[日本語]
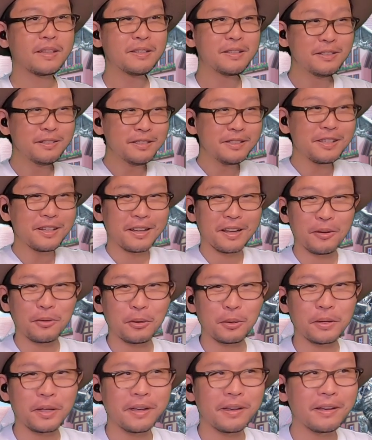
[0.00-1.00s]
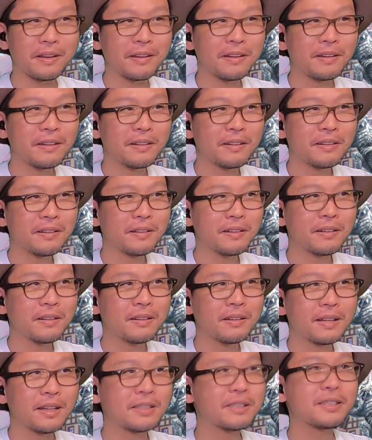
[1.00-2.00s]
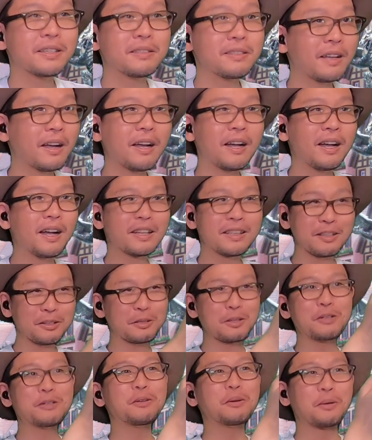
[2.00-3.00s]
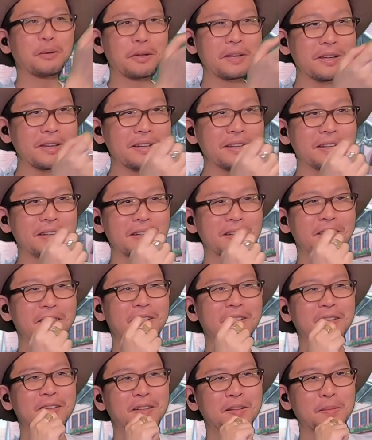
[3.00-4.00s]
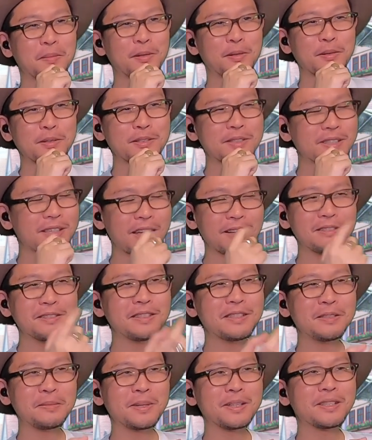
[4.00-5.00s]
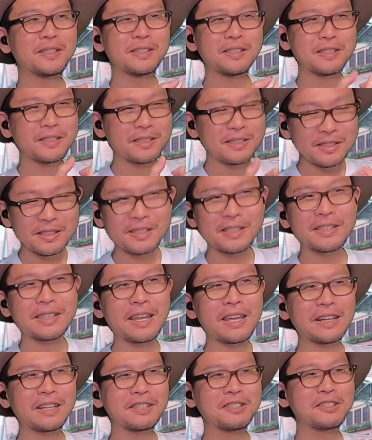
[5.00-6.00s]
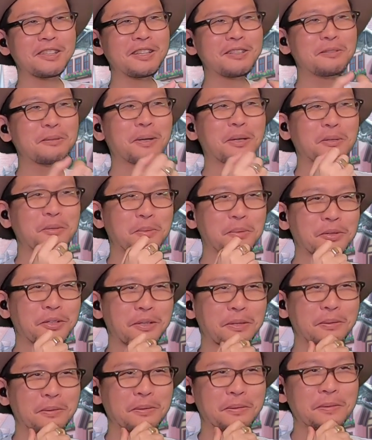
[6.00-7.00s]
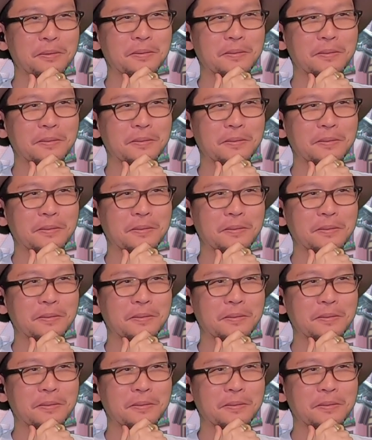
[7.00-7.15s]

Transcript: あ、いるんじゃない？これで。あ、違った。ああ、けどいるよね。もう逆に今、実体化しているのかと思ったけど。